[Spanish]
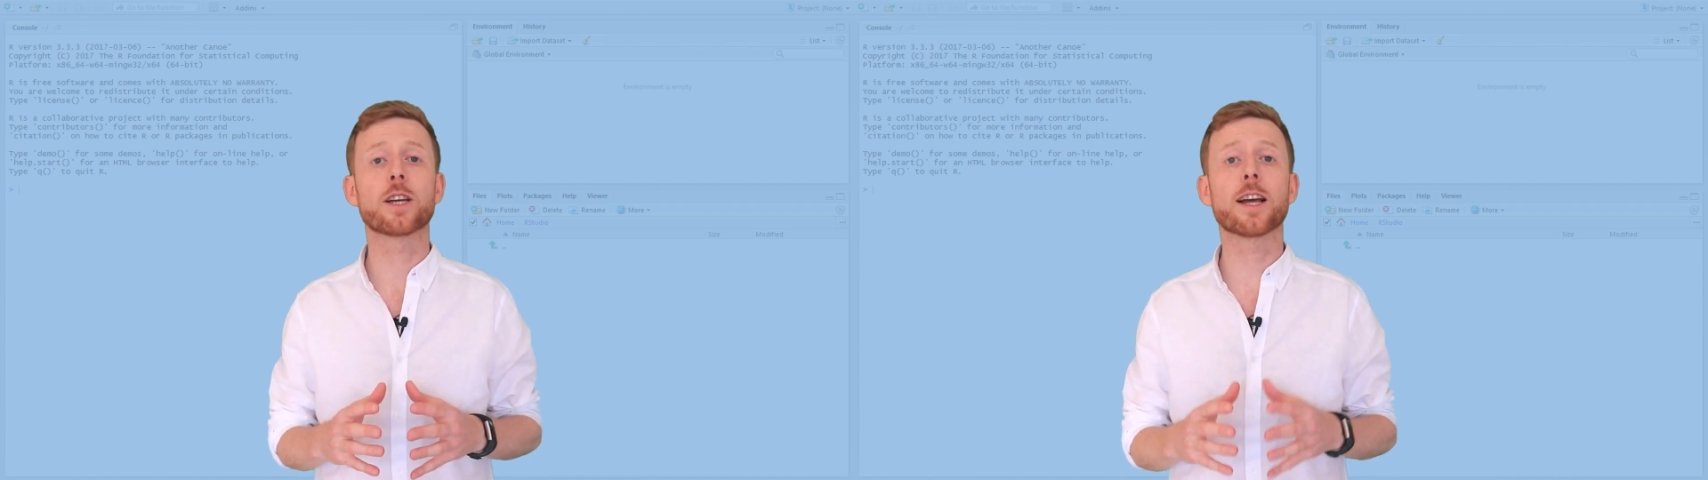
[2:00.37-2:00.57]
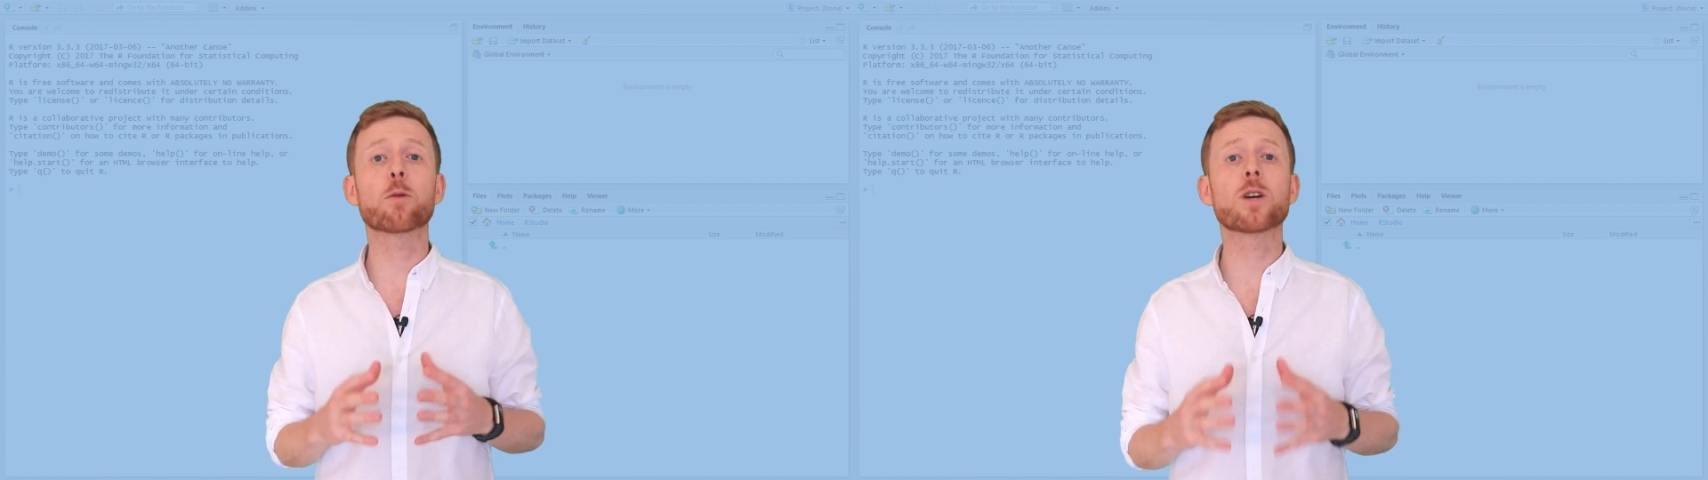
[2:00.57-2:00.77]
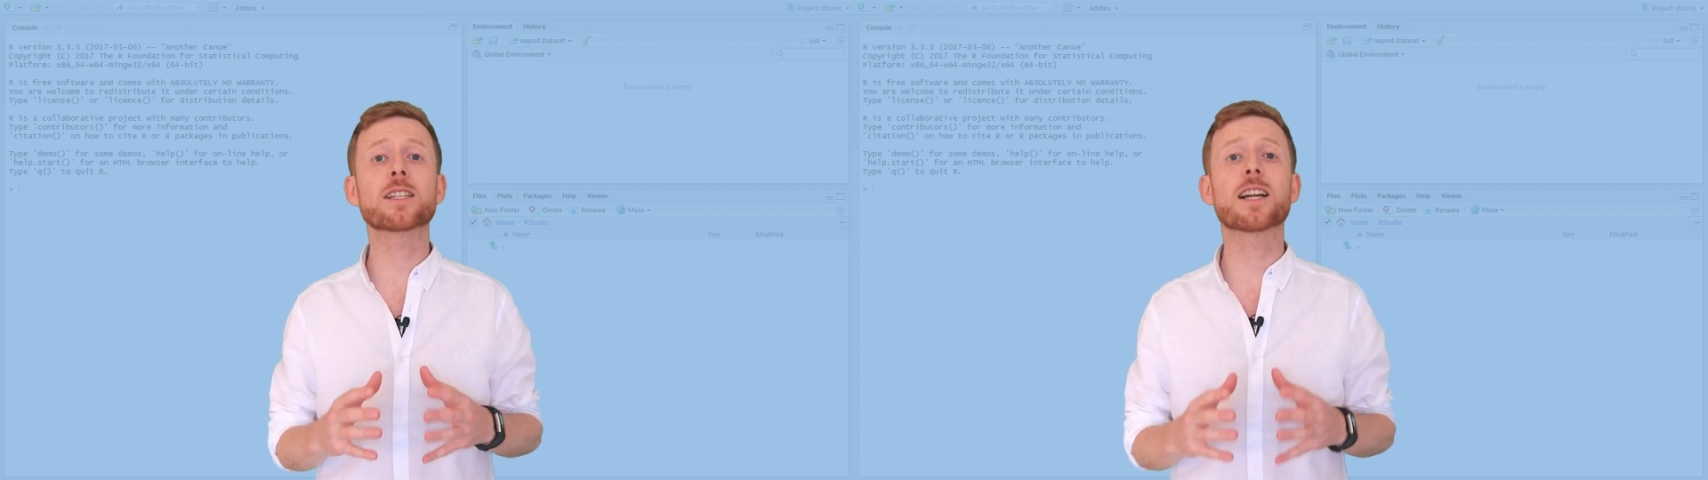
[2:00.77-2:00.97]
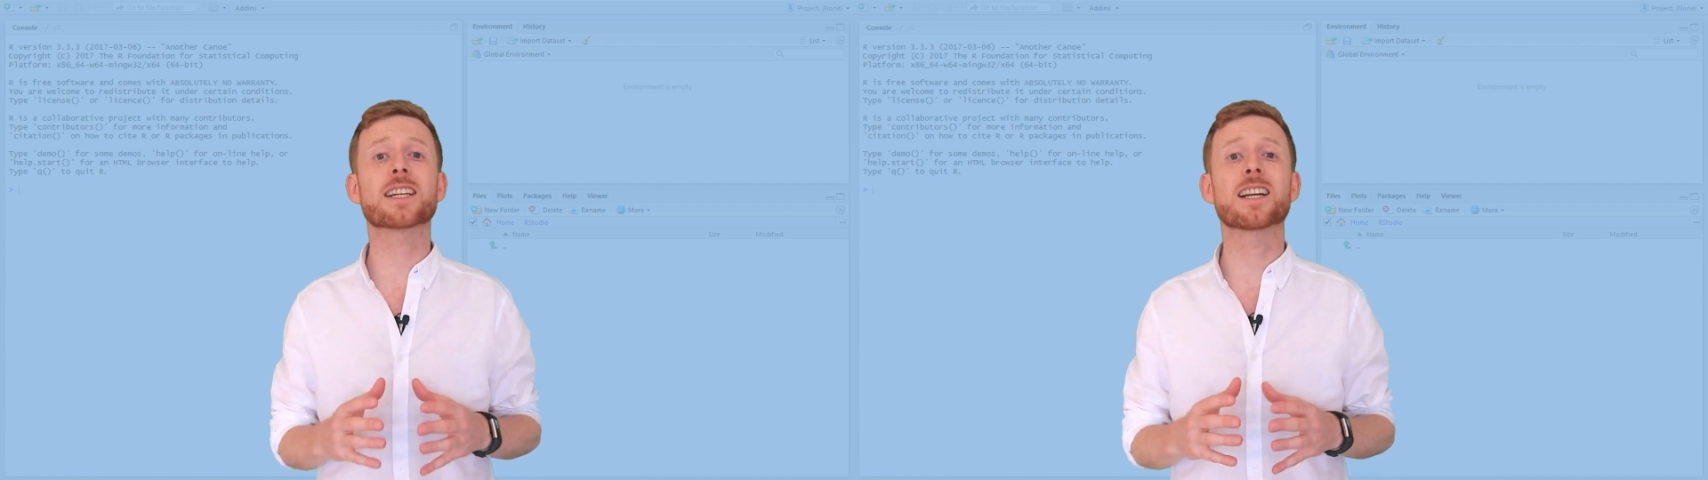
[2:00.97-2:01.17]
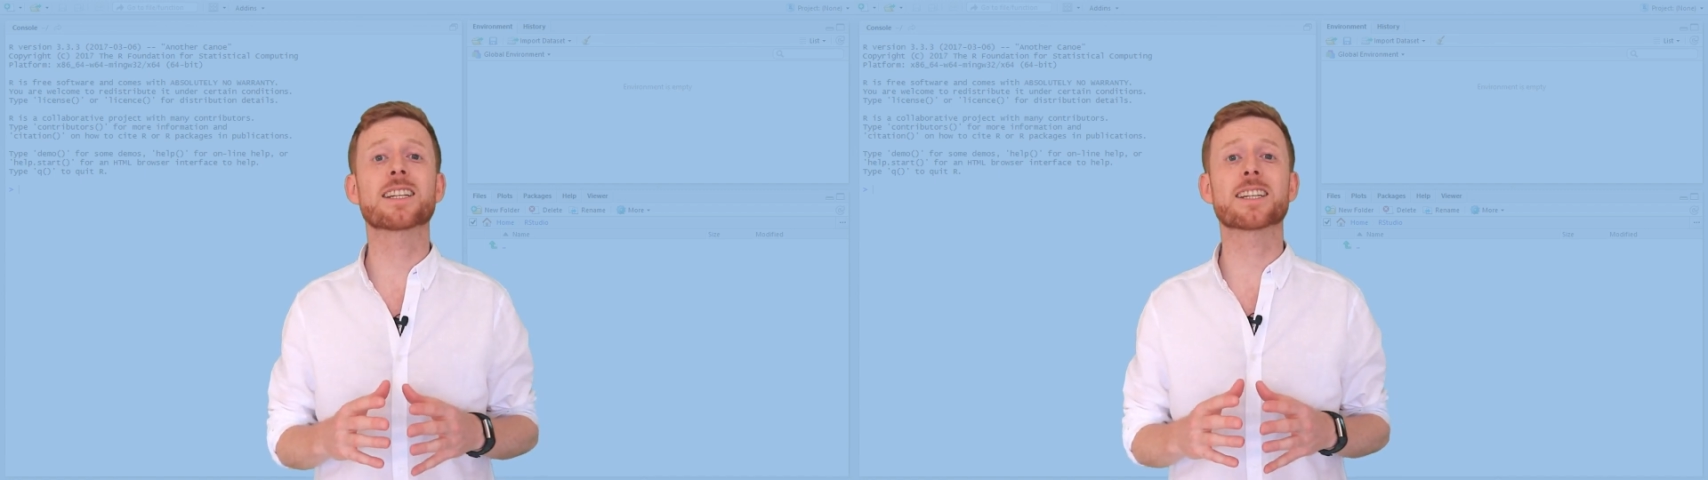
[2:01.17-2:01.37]
y algunas de las
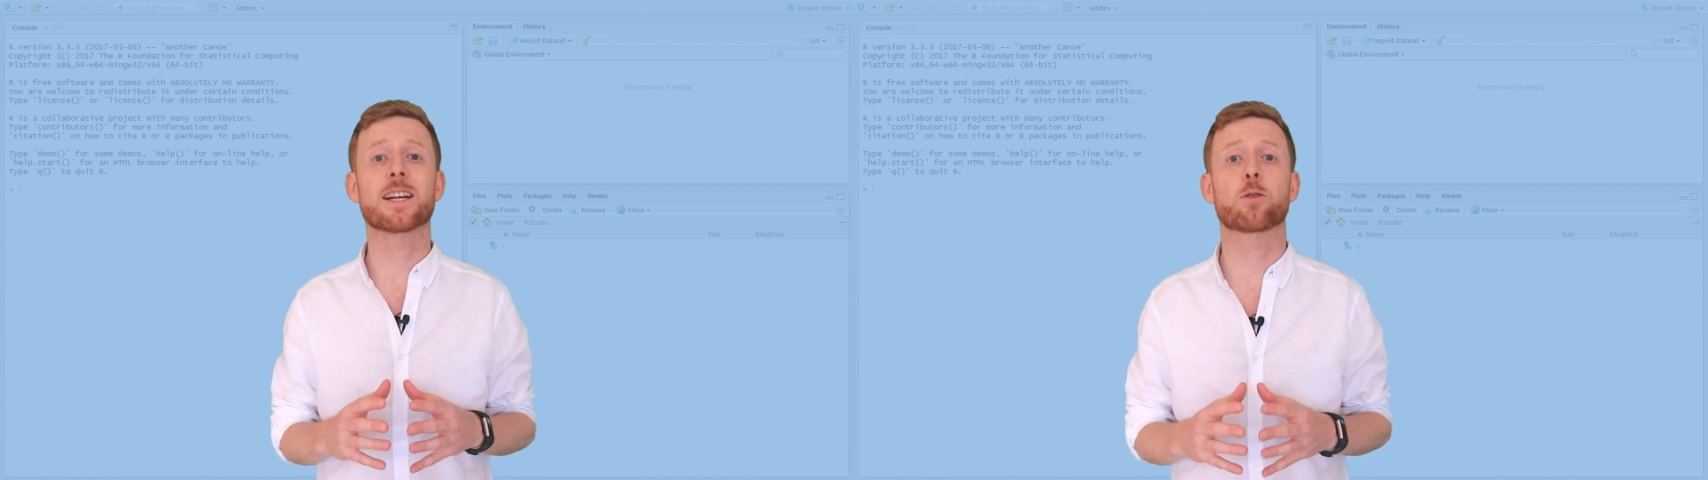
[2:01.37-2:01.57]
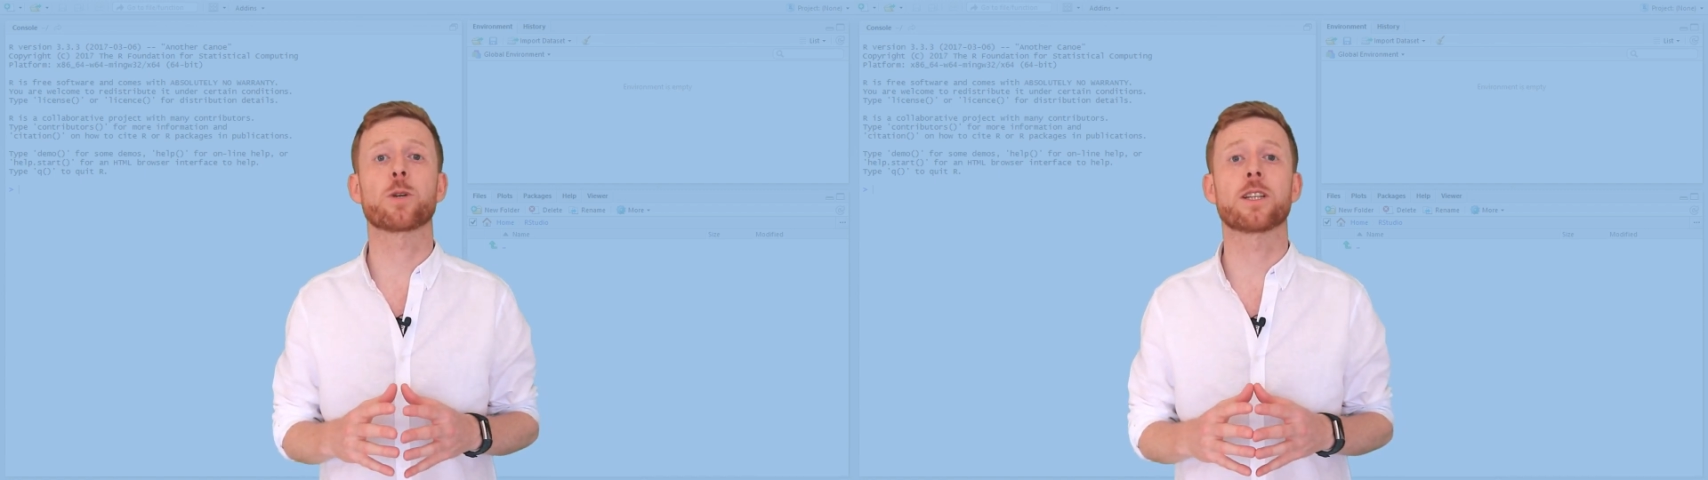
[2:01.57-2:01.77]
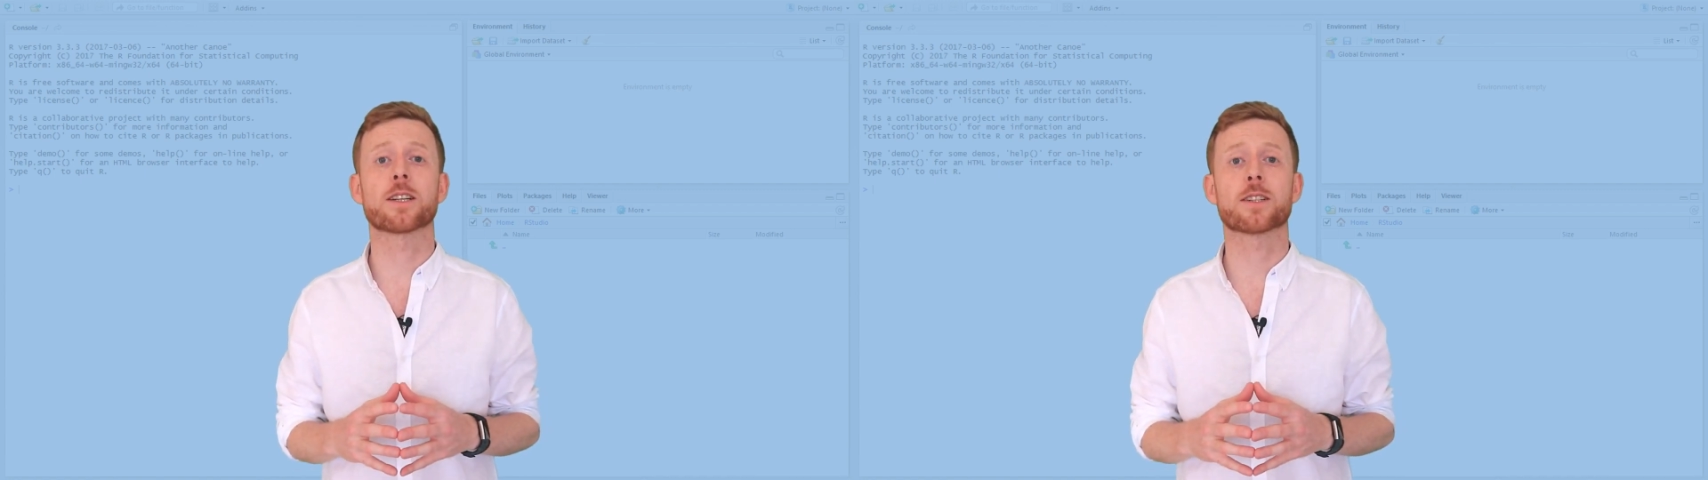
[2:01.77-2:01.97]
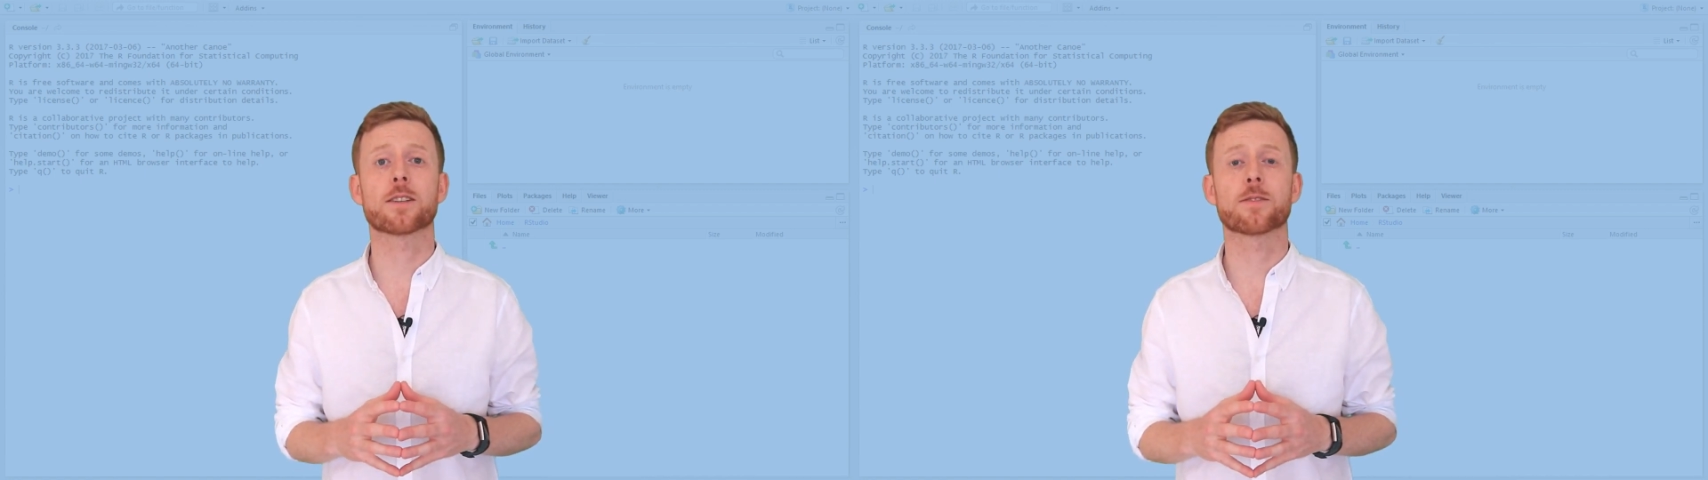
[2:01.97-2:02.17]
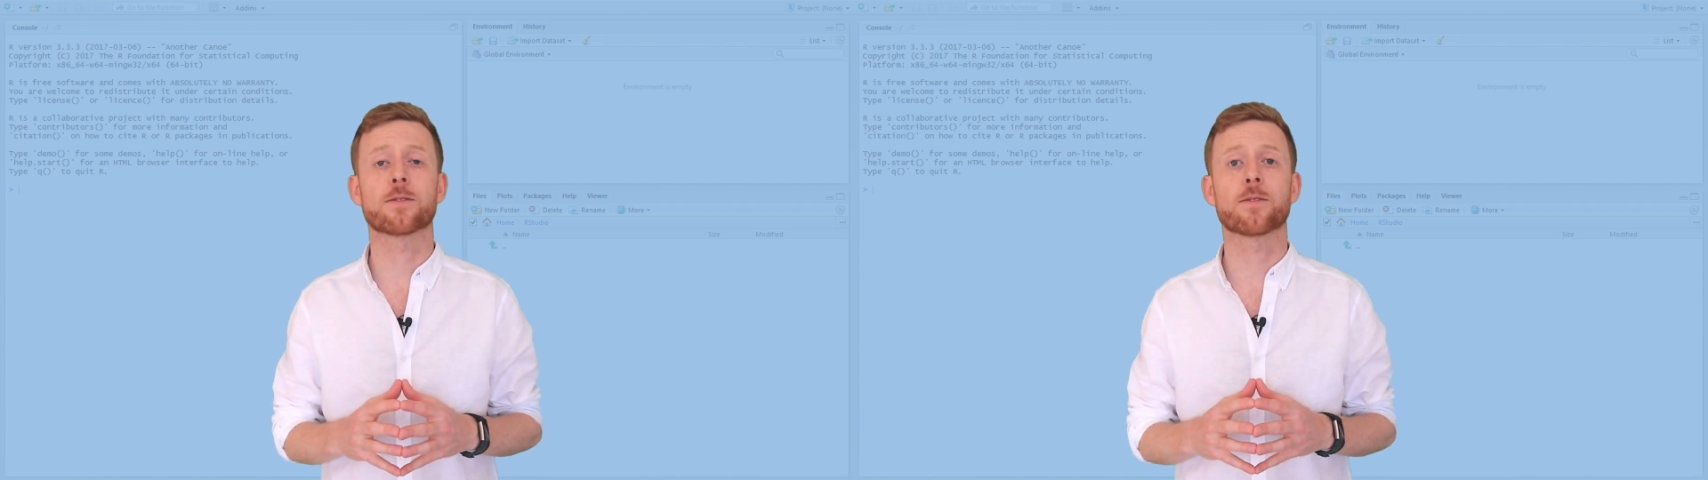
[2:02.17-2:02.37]
clases gratuitas.